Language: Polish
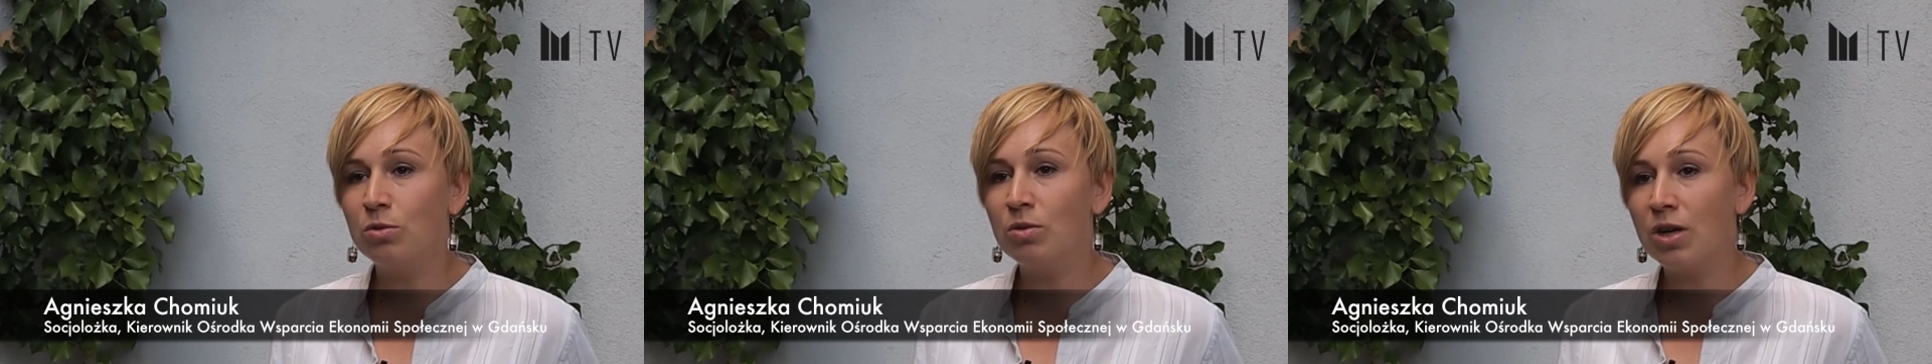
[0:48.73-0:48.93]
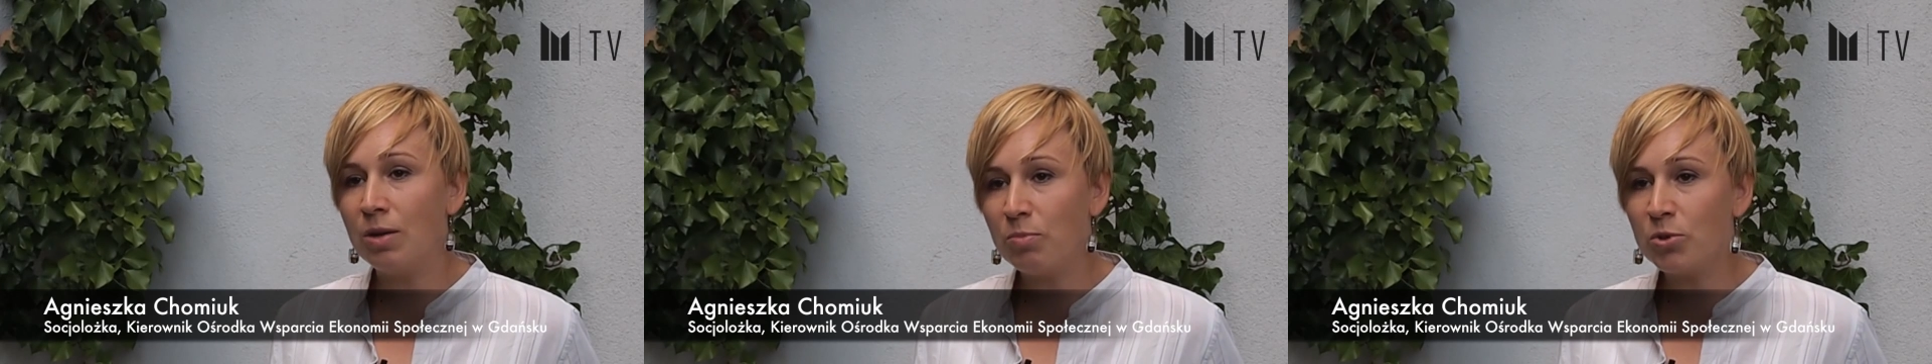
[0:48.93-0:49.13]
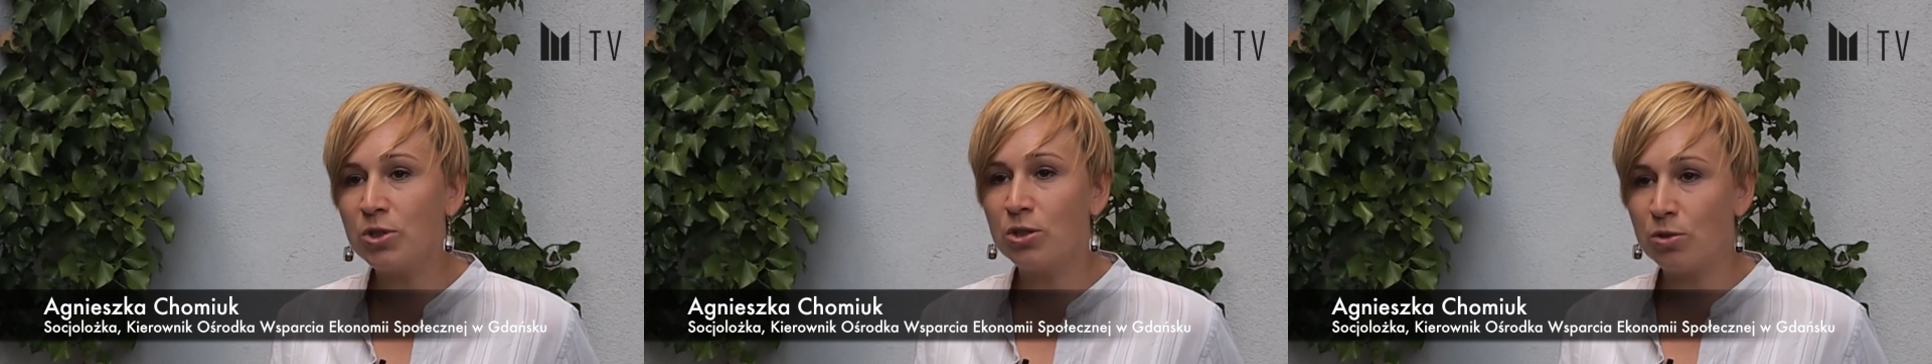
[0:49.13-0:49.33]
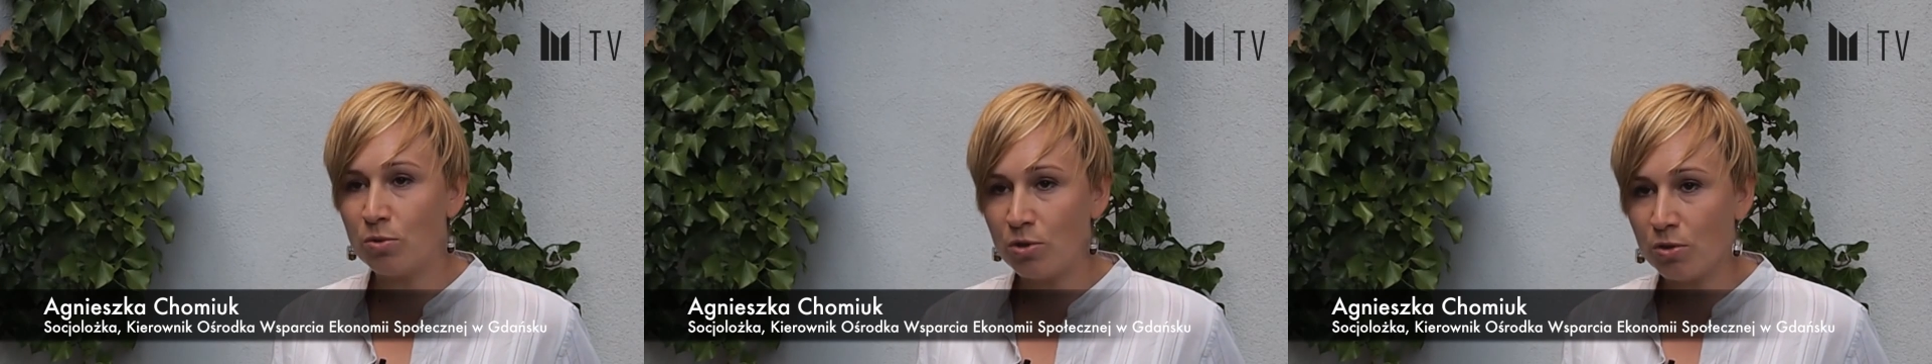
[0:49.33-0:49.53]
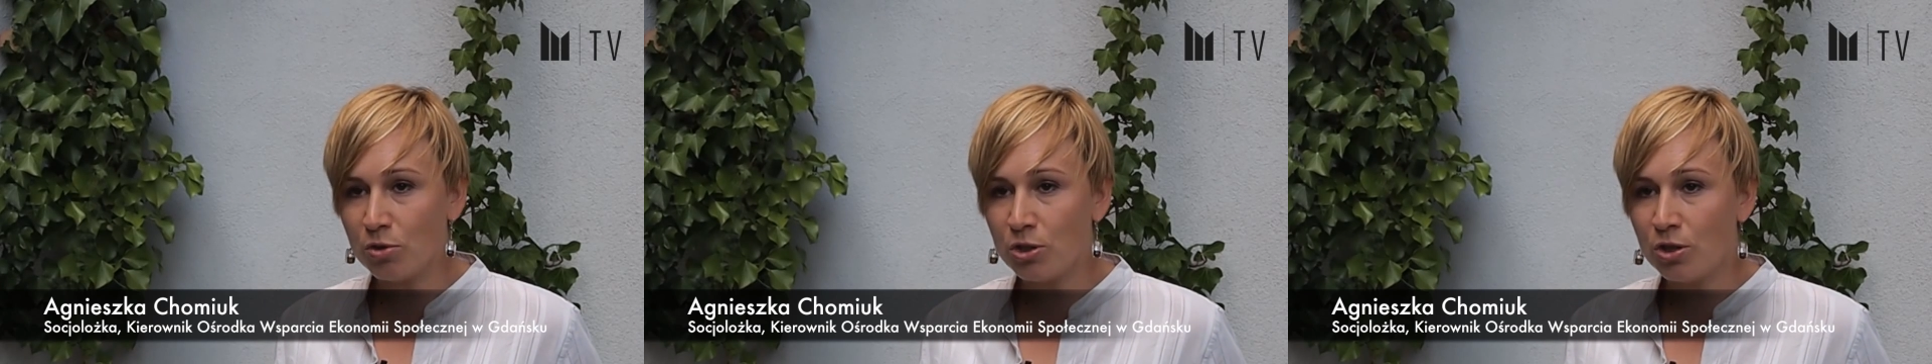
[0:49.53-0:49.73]
które
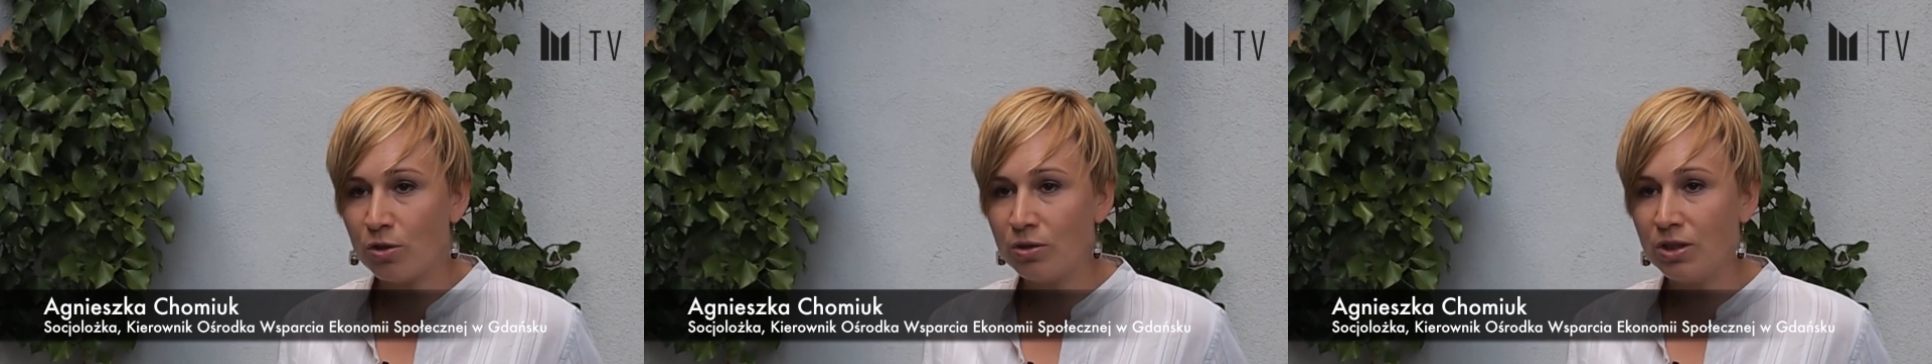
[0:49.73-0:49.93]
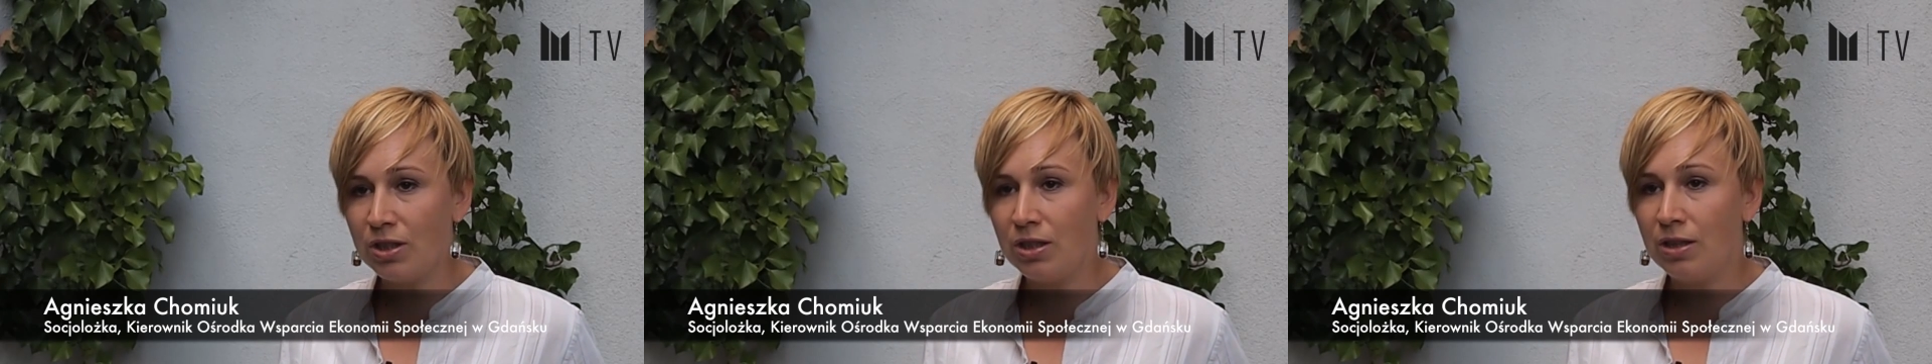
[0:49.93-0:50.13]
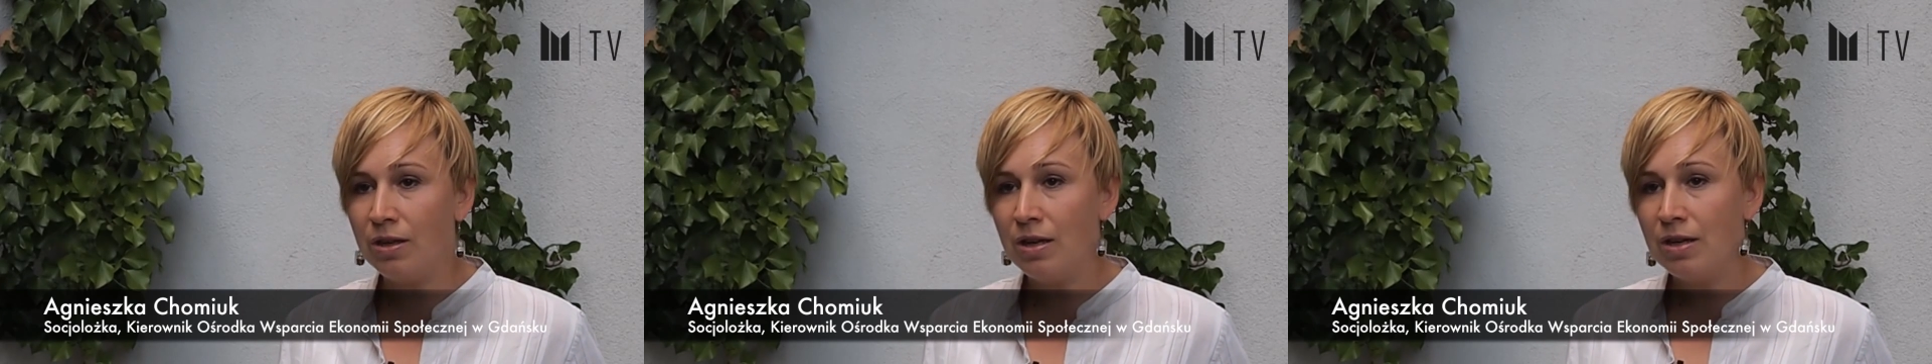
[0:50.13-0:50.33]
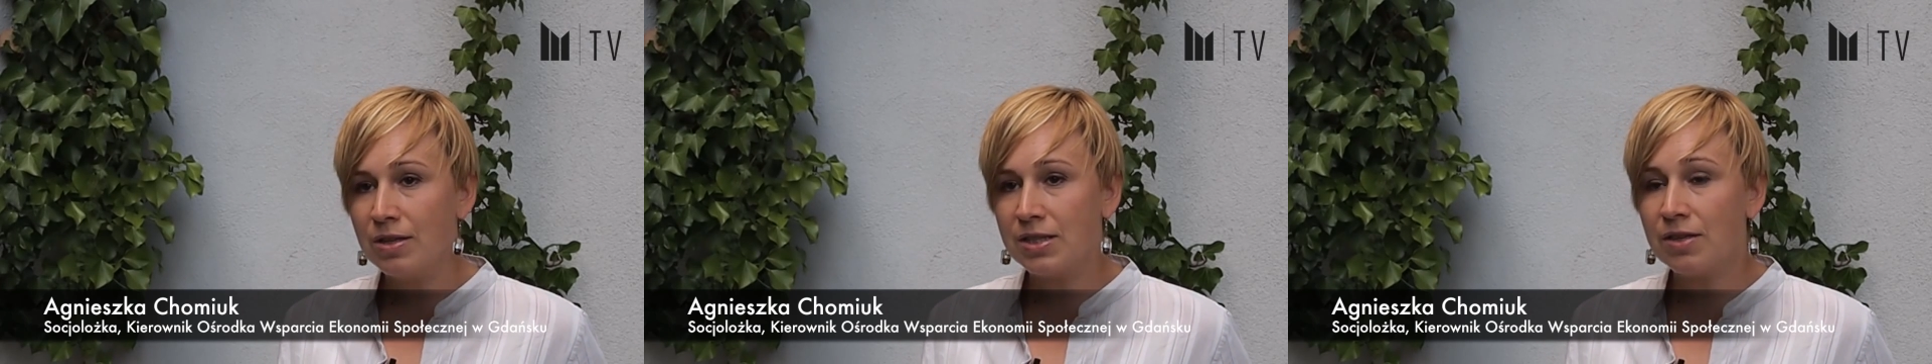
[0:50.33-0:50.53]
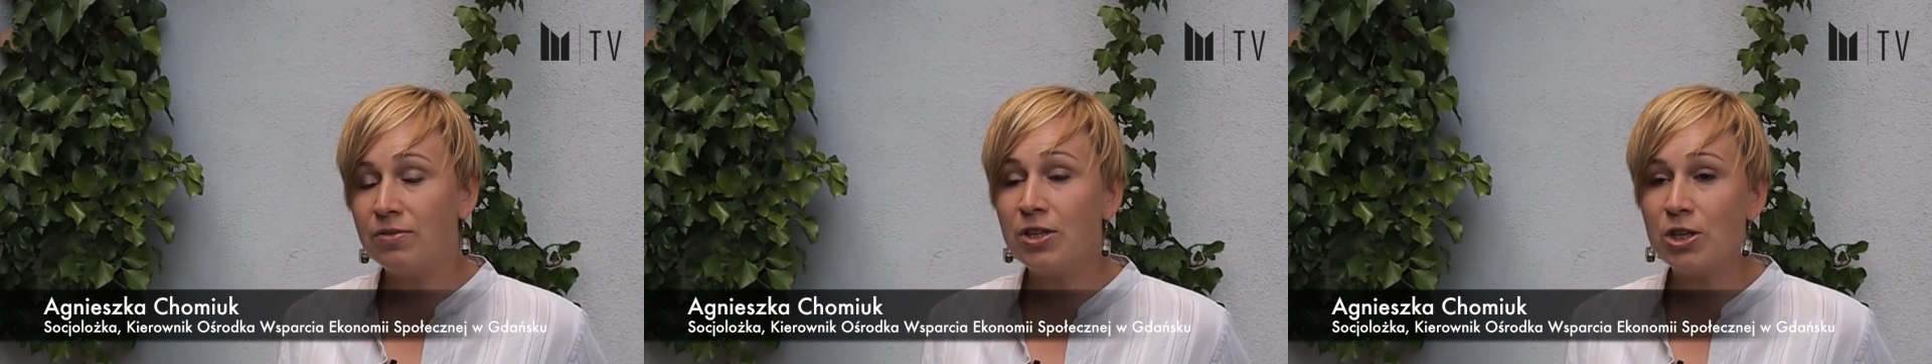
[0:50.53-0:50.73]
pozyskują środki
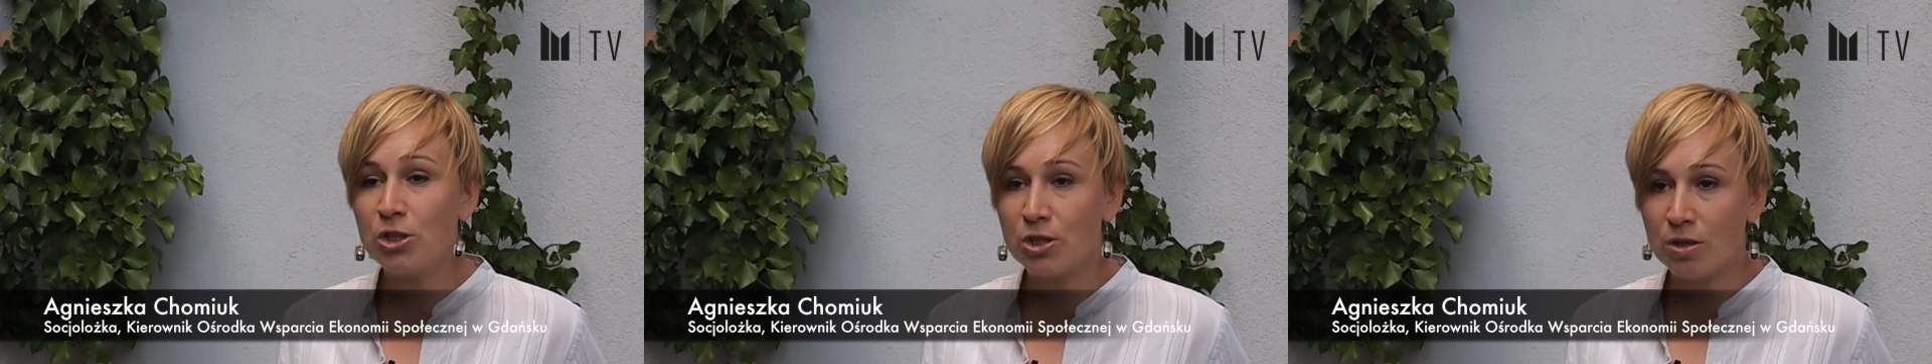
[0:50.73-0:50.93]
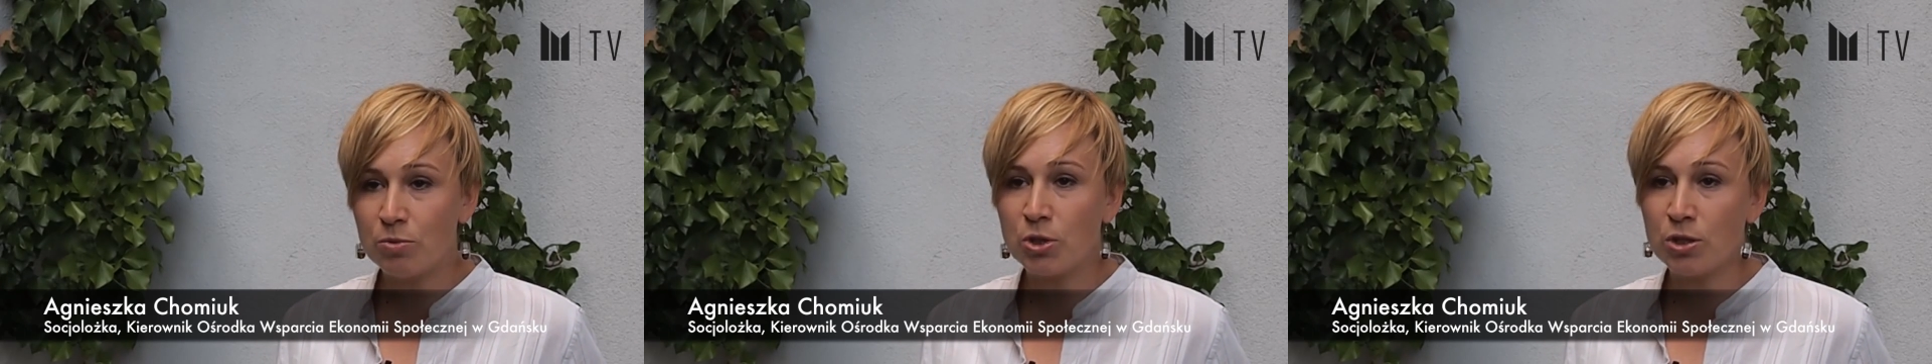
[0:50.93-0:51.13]
zewnętrzne,